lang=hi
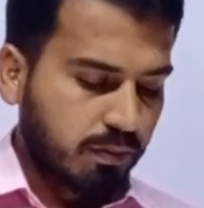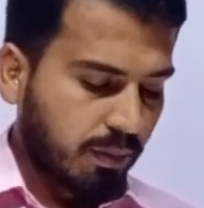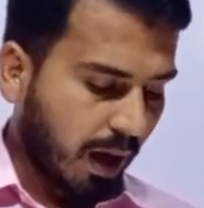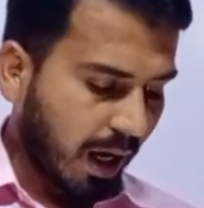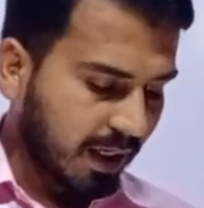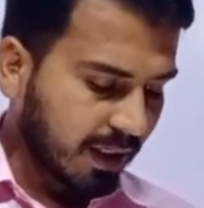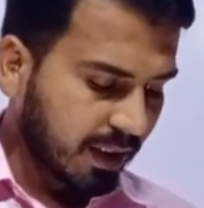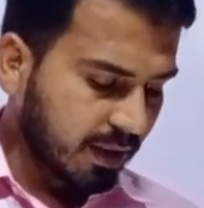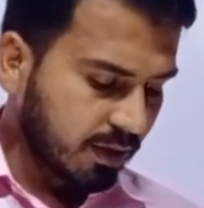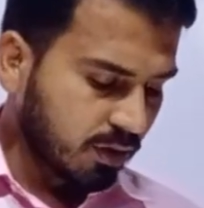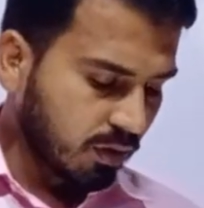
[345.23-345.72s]

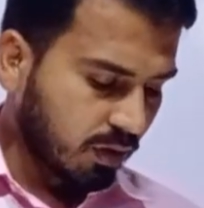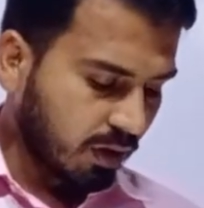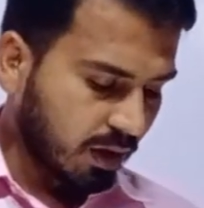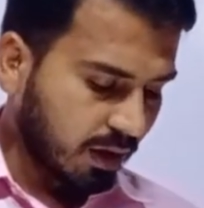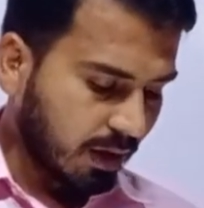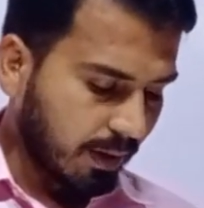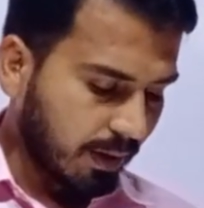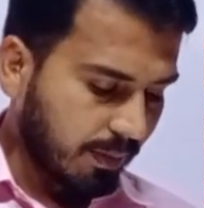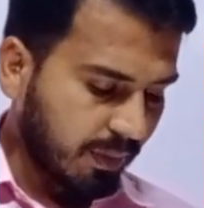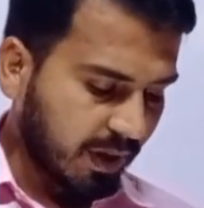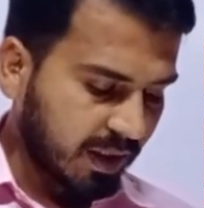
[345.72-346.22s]
बाकी जो
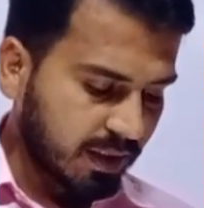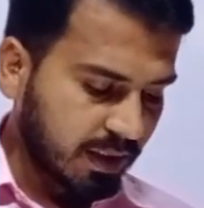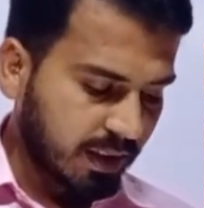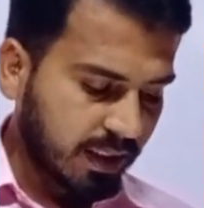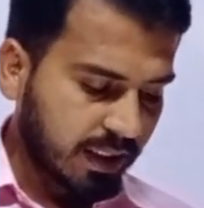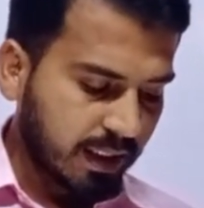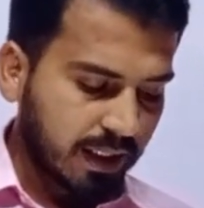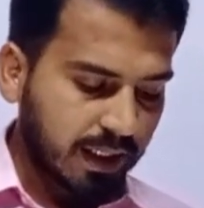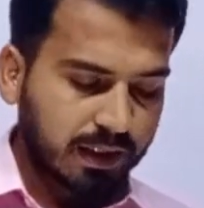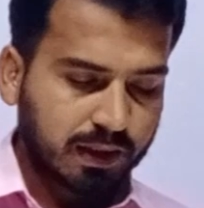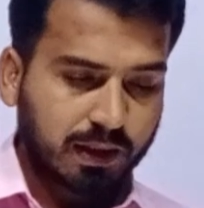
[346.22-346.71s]
रकम बच गई
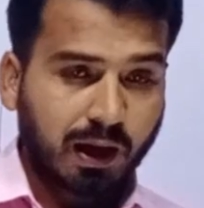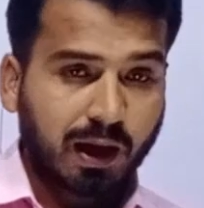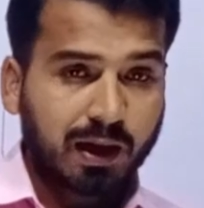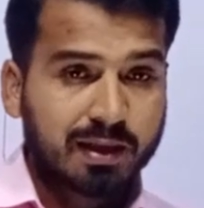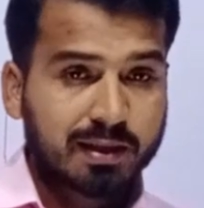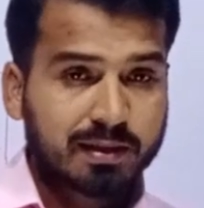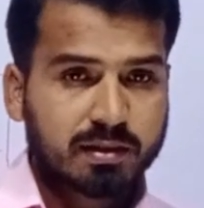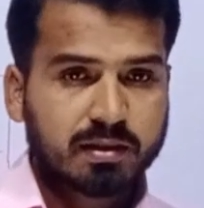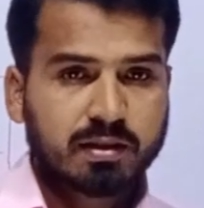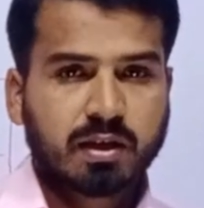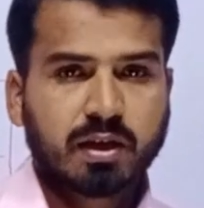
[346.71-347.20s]

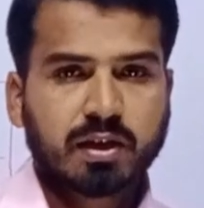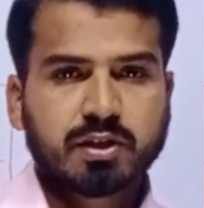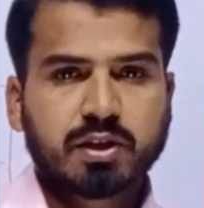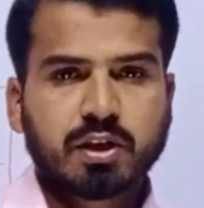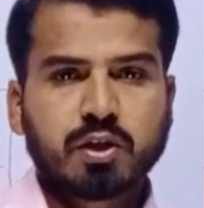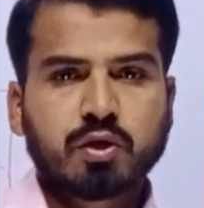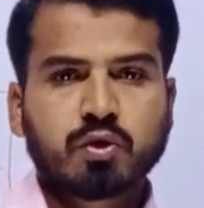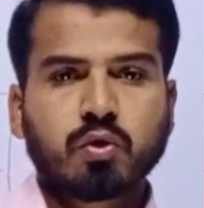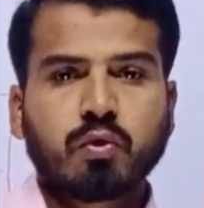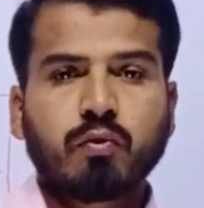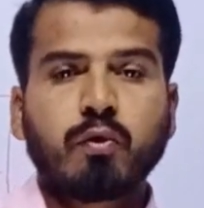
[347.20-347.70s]
अड़तालीस हज़ार
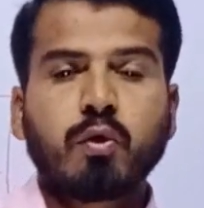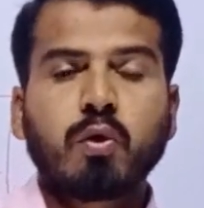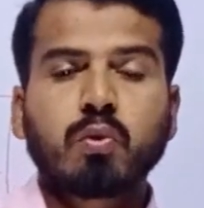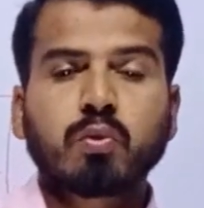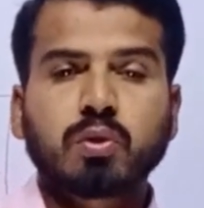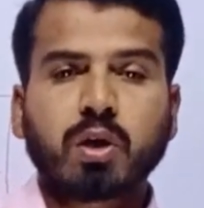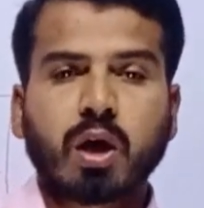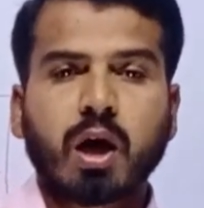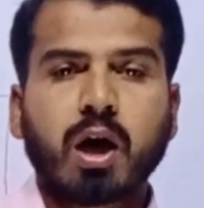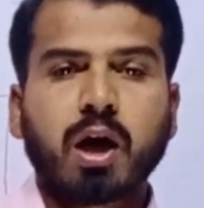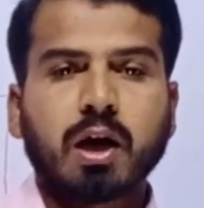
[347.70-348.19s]
छः सौ वो
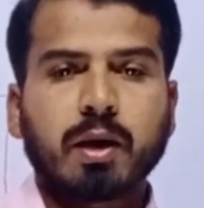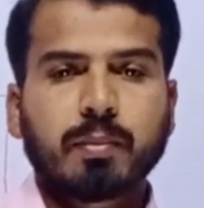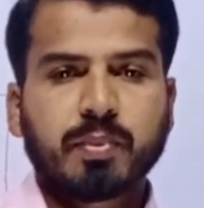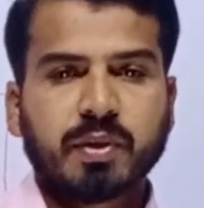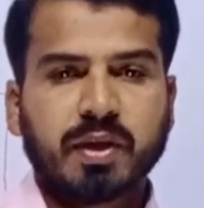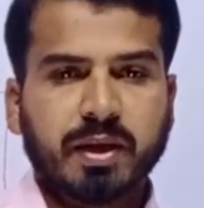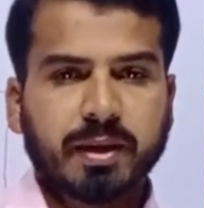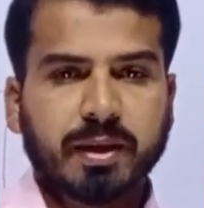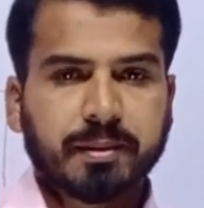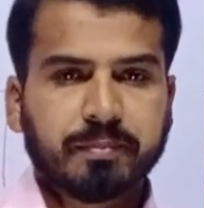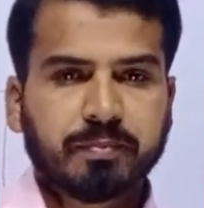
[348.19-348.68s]
उधार
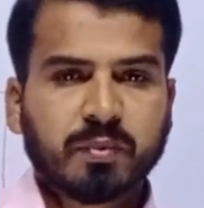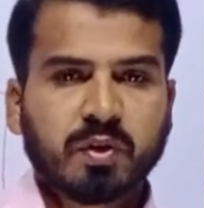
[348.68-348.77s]
पे है